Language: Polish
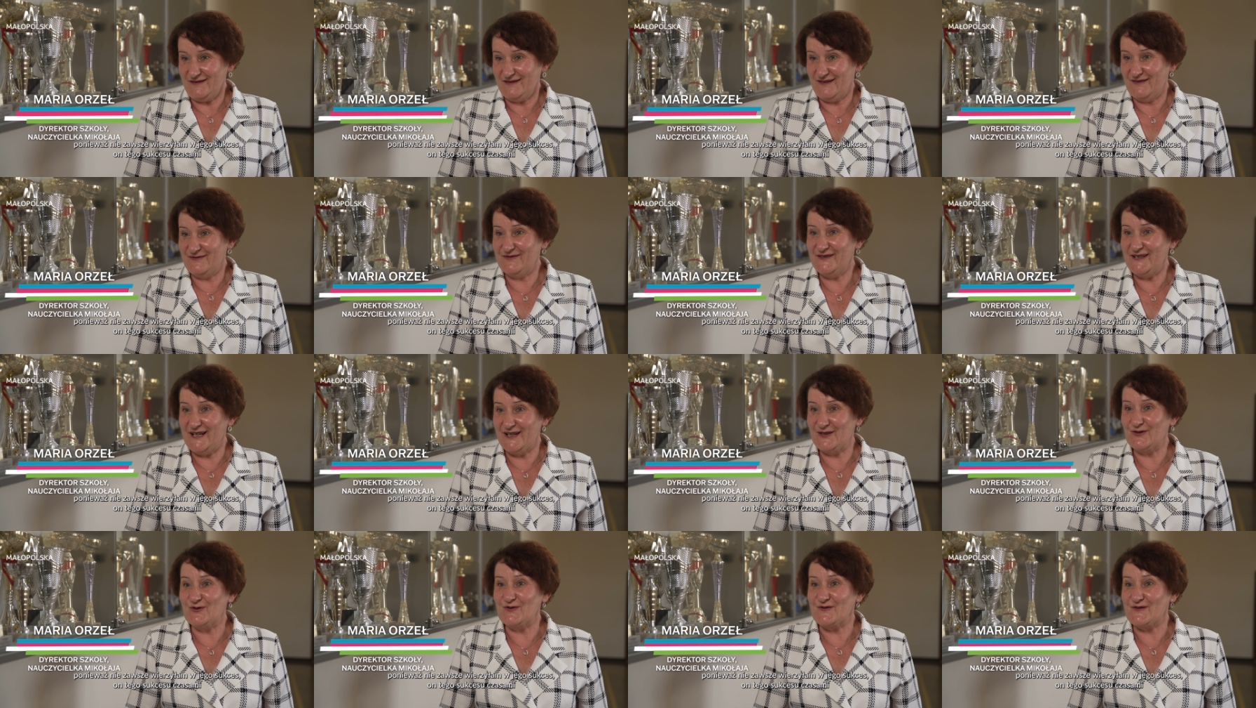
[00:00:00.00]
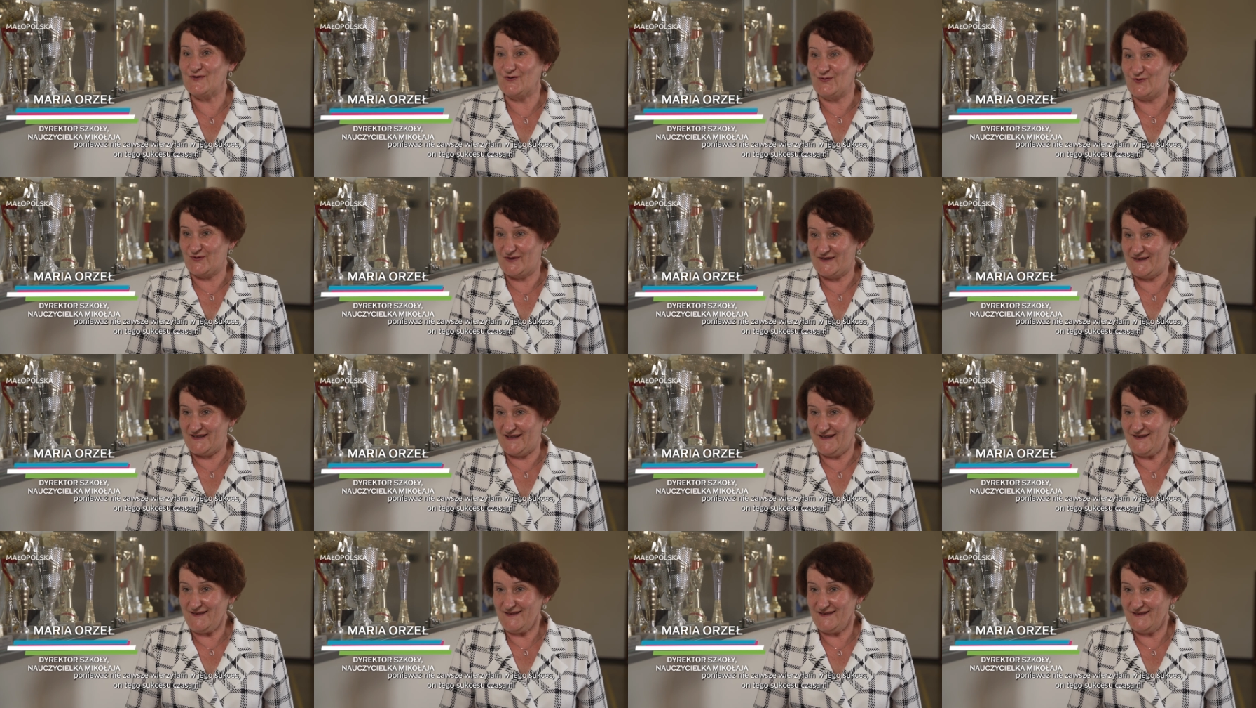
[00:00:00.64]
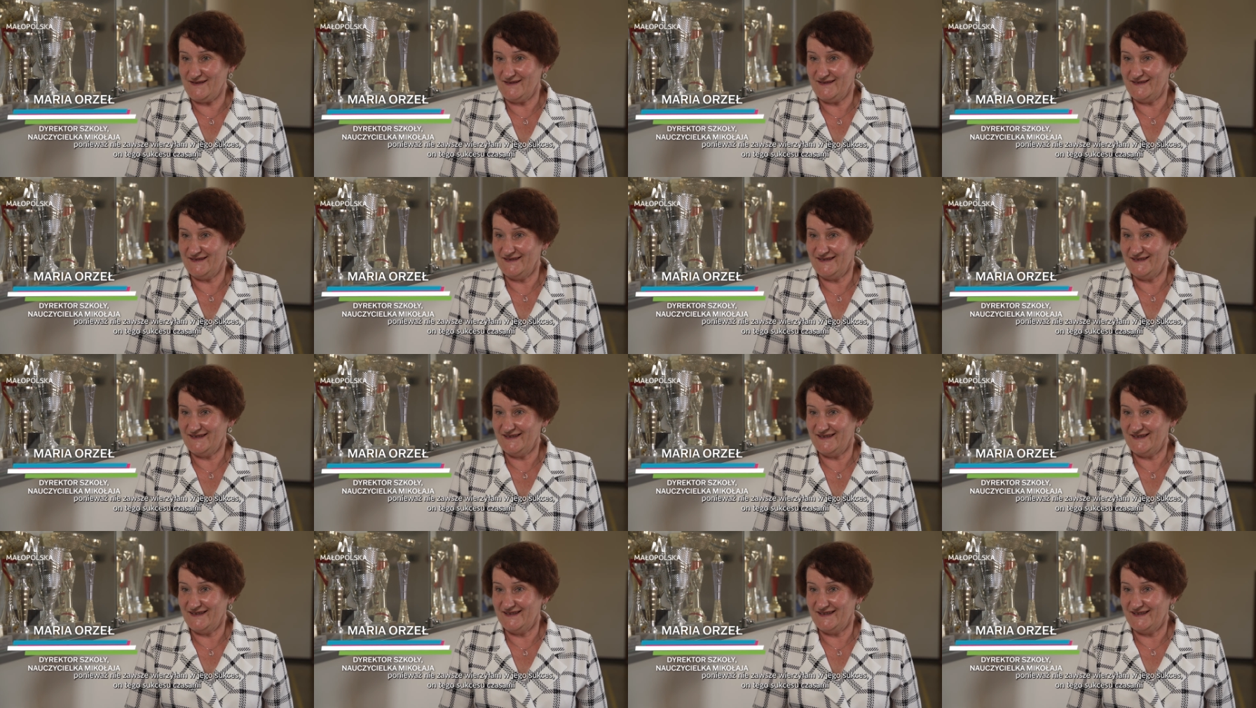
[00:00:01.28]
w jego sukces.
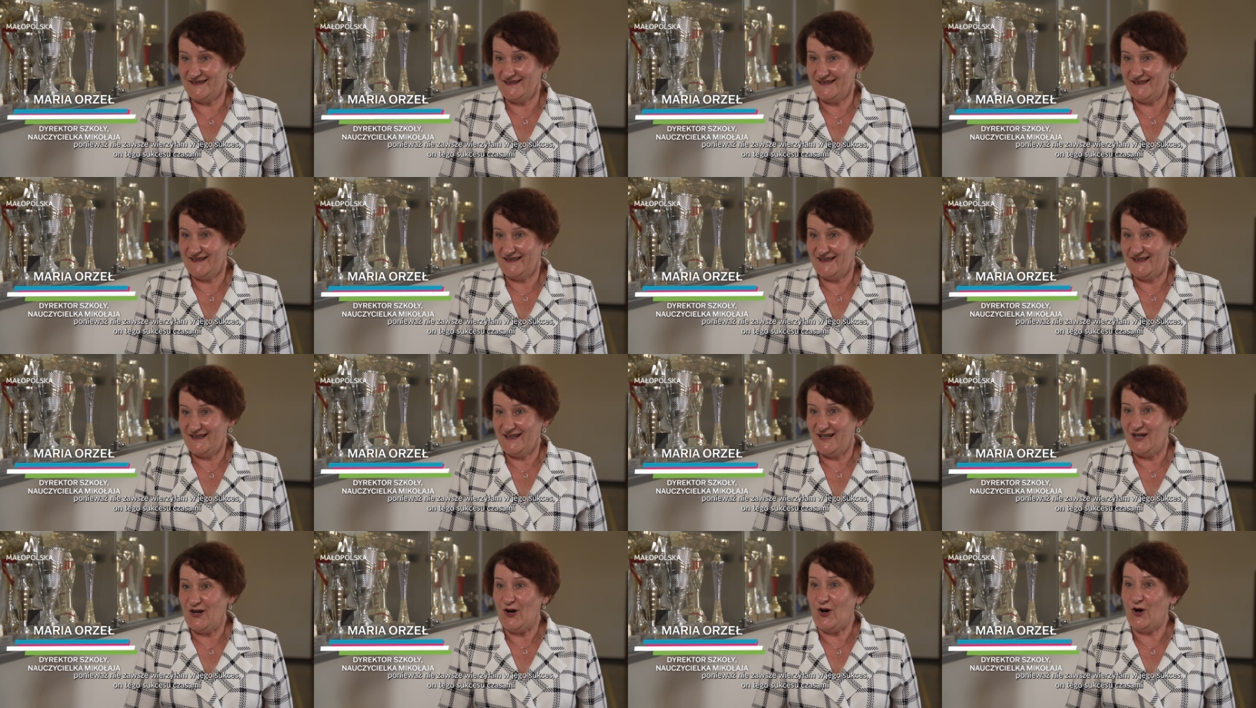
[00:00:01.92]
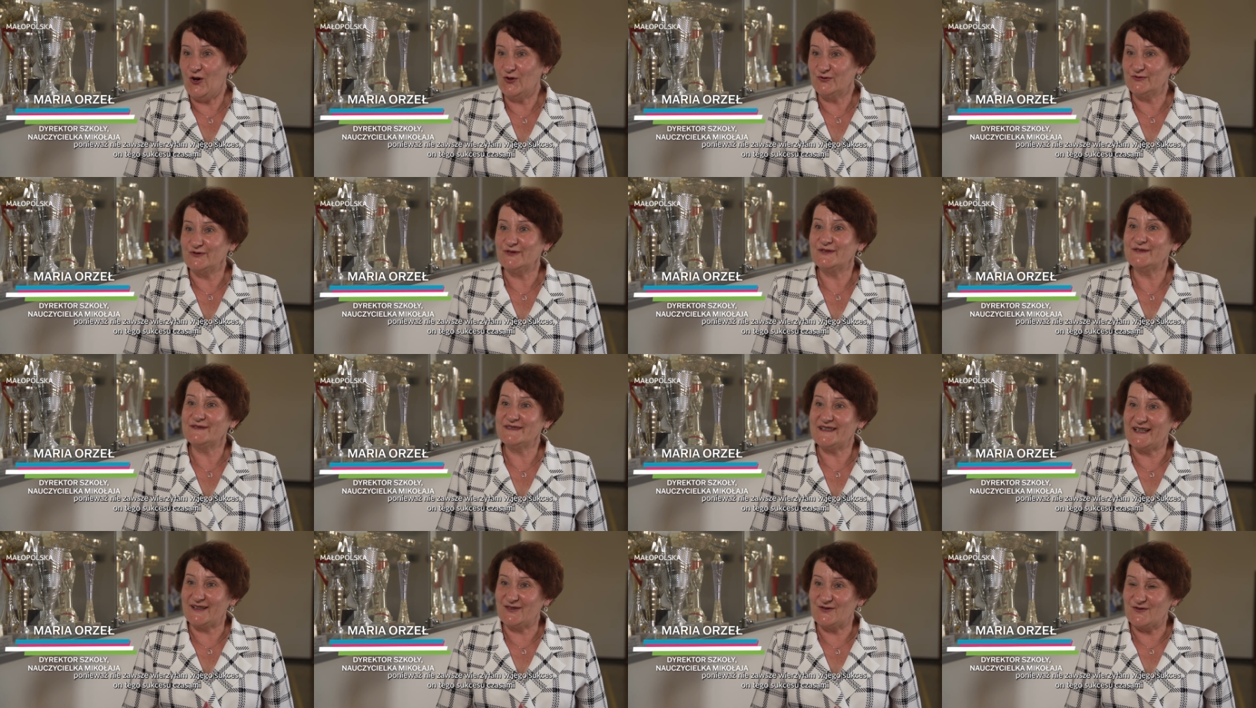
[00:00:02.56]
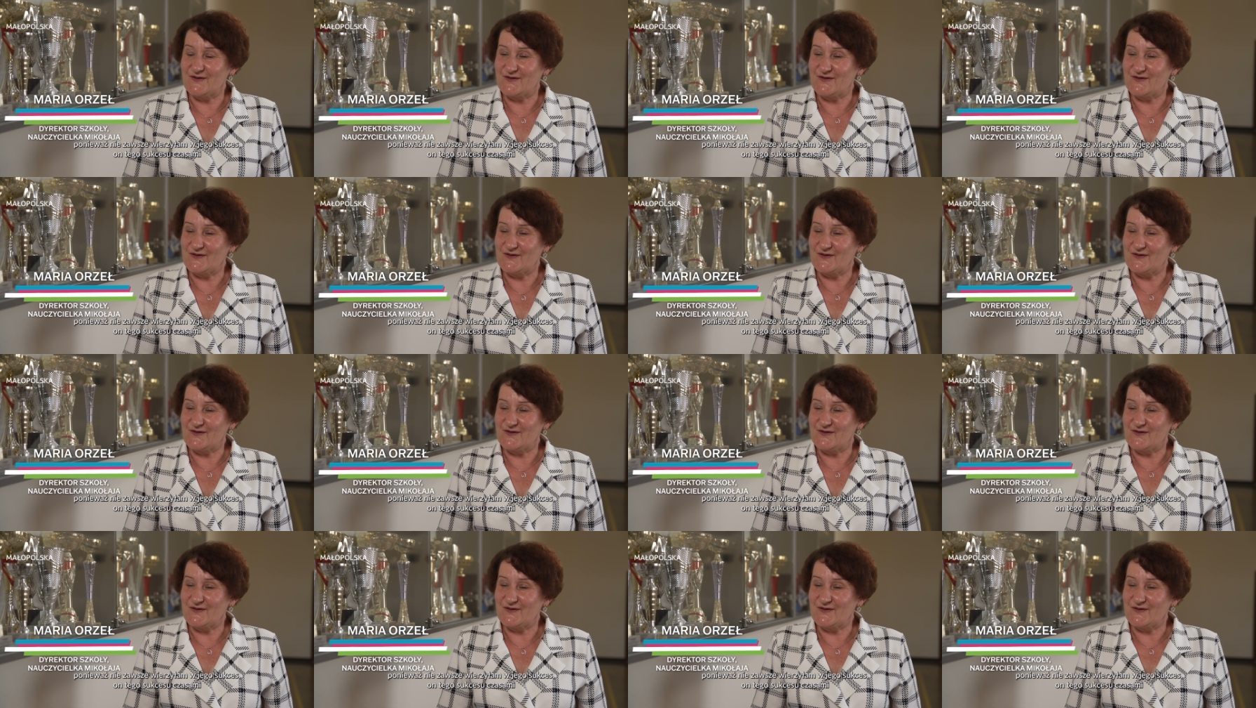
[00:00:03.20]
On tego